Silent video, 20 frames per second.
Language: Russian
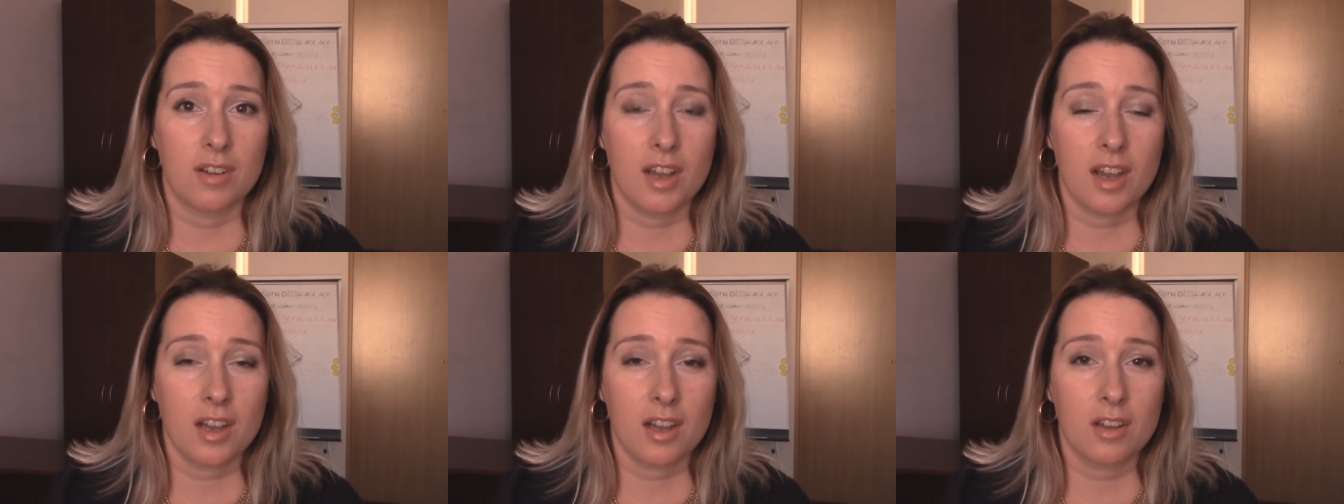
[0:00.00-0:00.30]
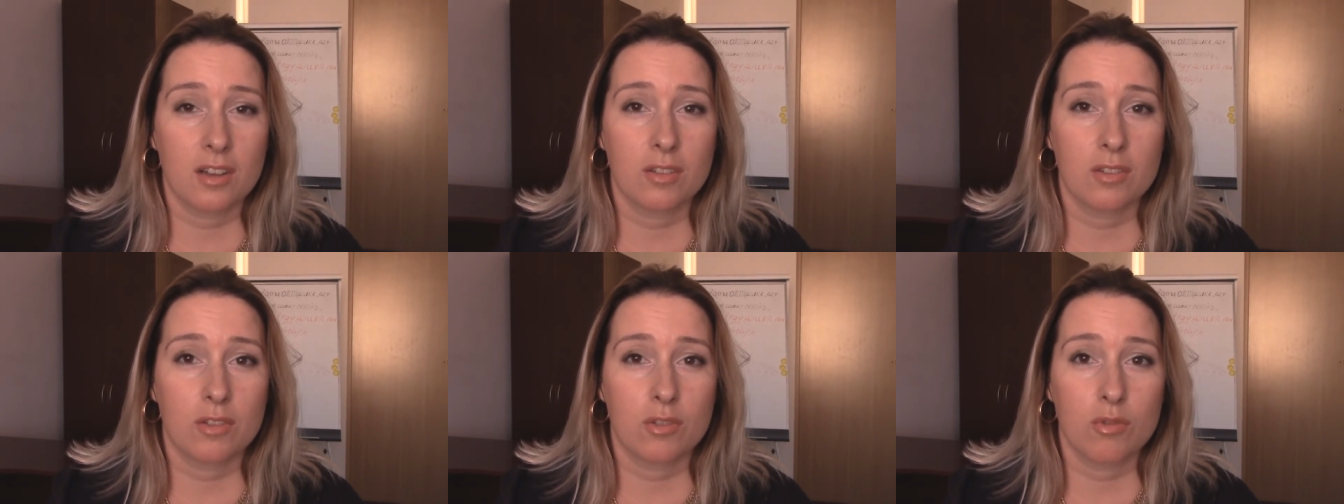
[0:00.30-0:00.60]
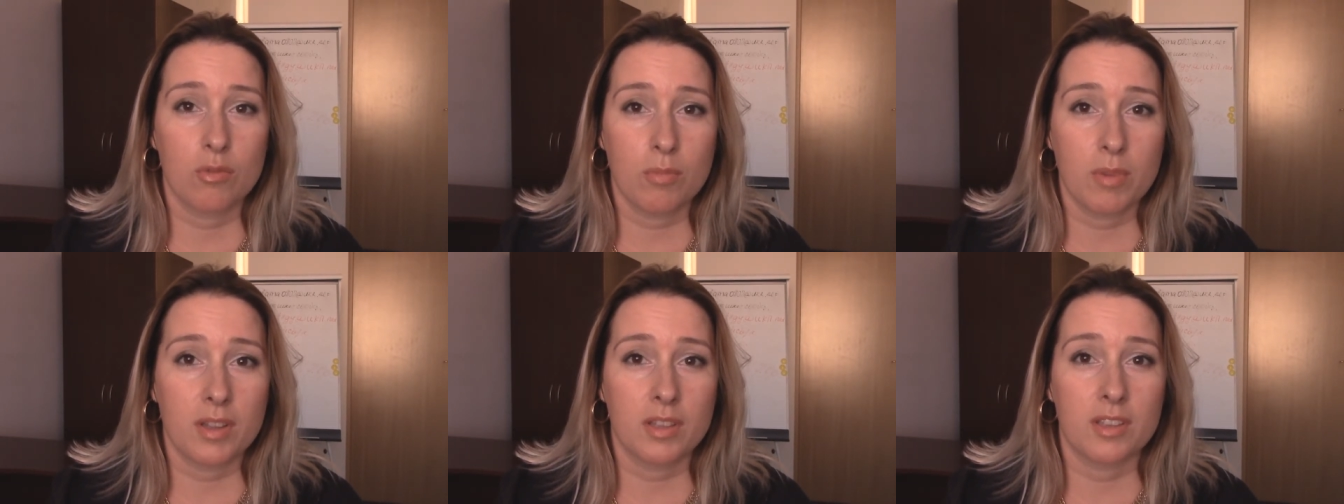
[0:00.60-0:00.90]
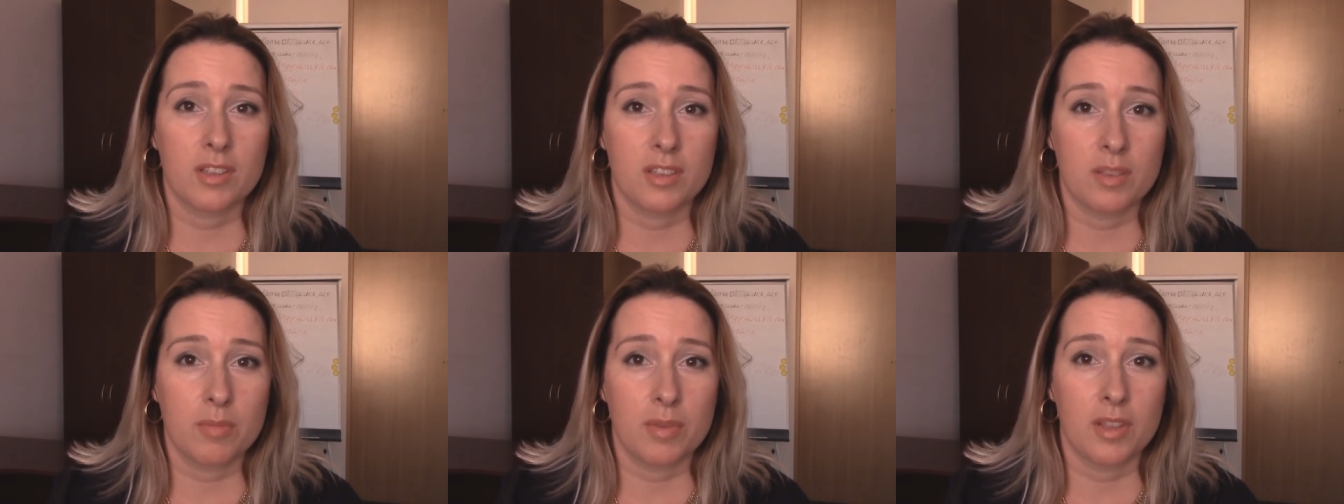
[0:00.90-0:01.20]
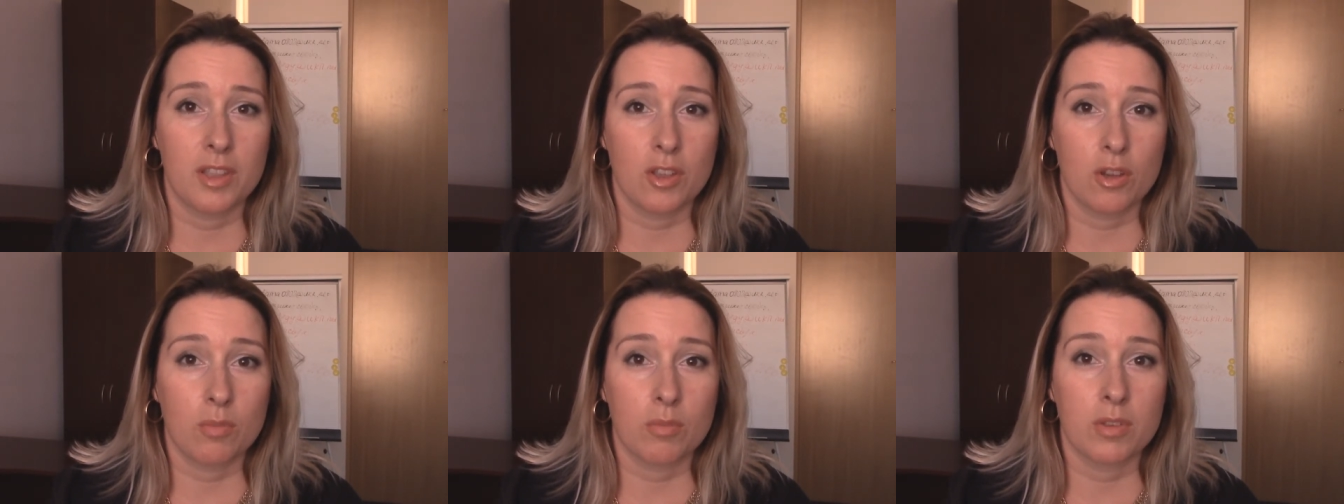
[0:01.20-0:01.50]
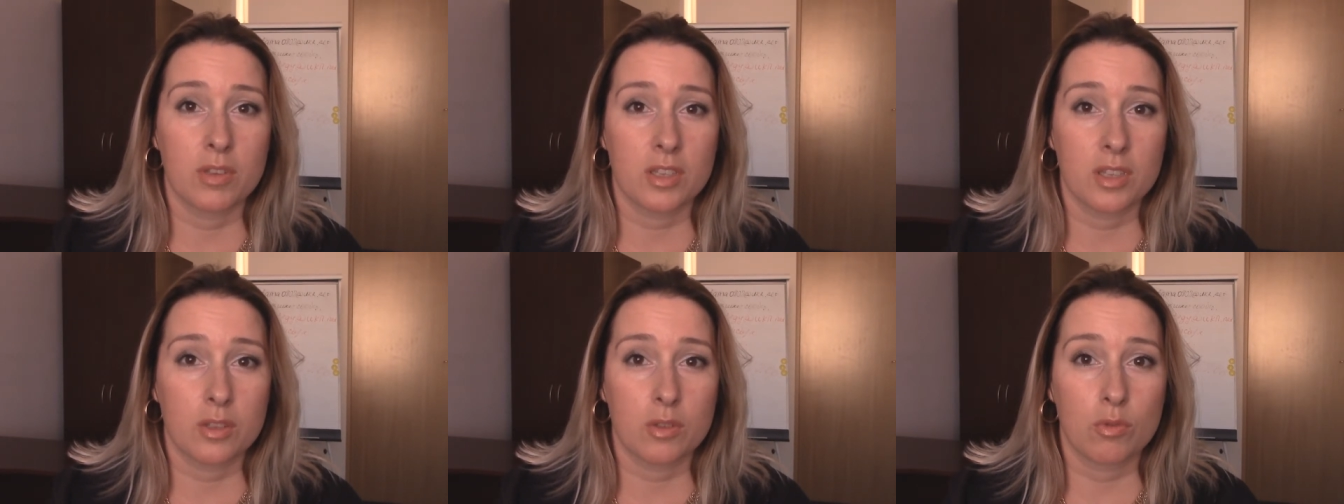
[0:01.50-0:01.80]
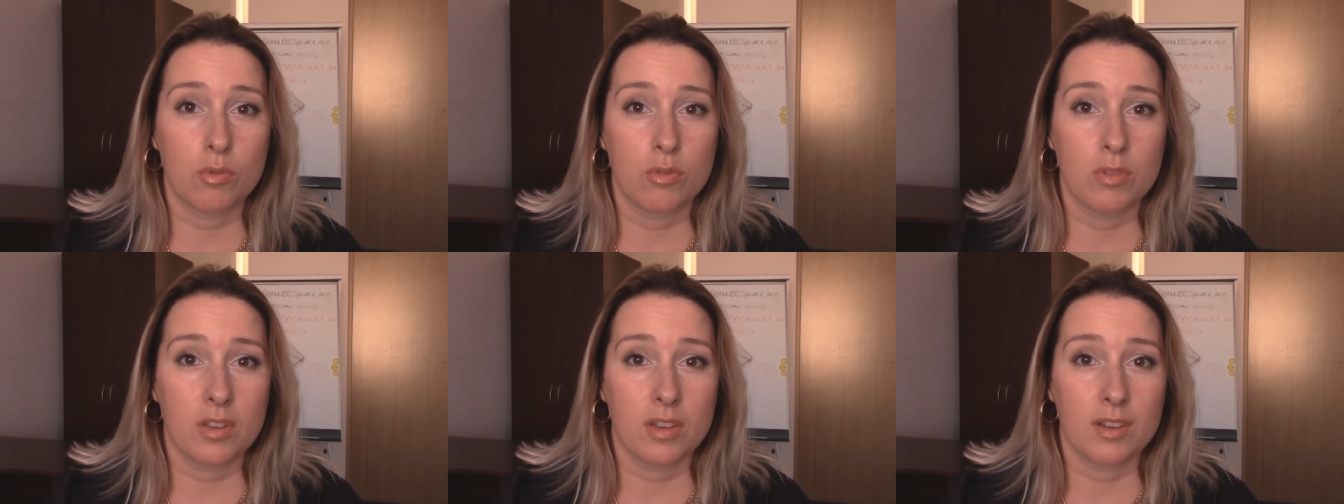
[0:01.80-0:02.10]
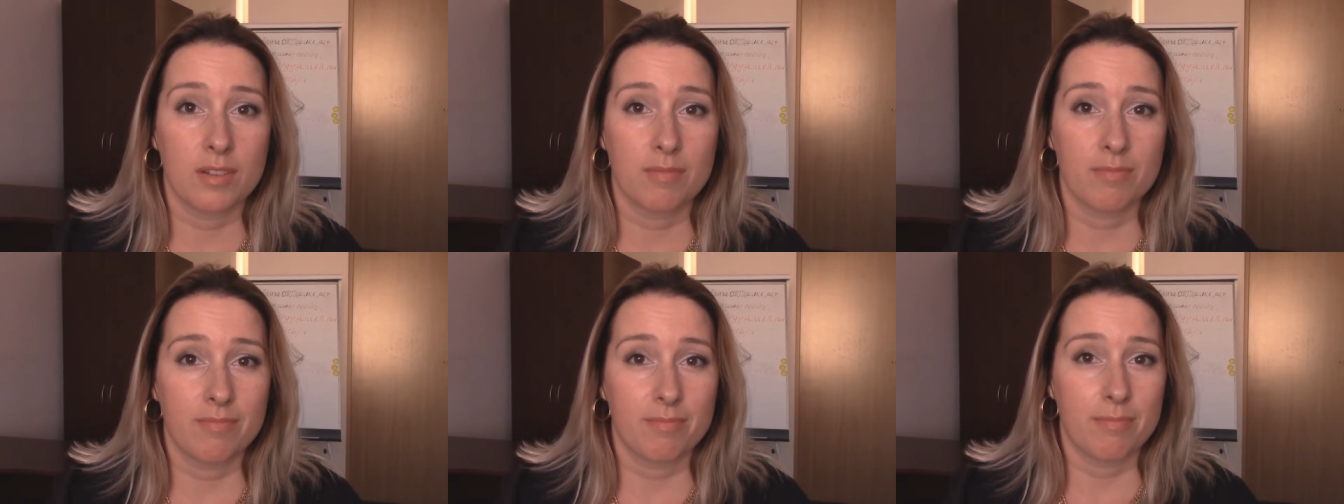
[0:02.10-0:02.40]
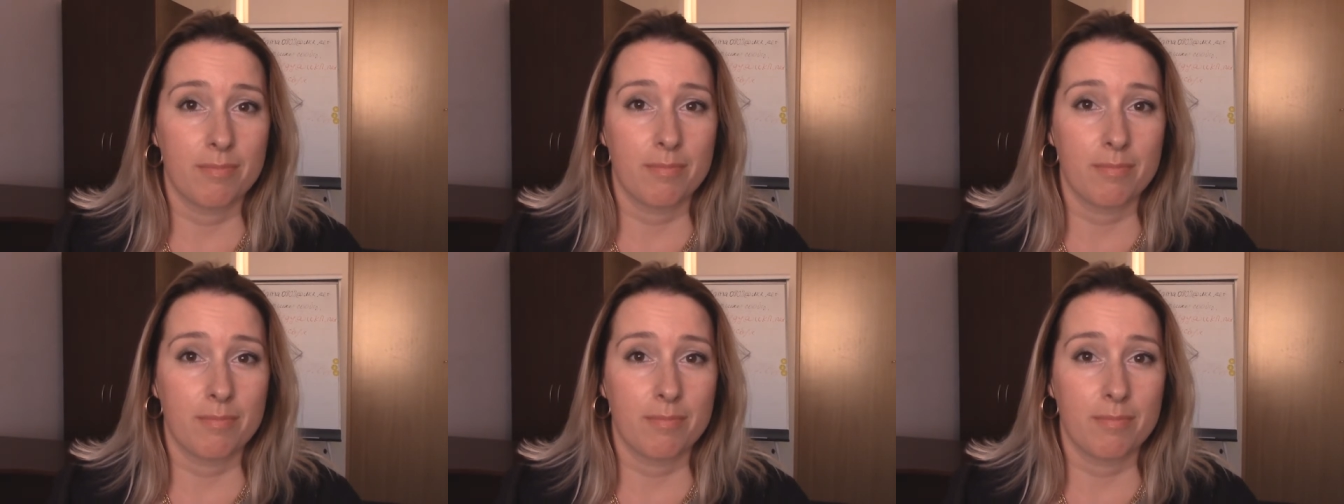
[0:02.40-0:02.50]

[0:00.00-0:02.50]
как думает о себе наемный сотрудник?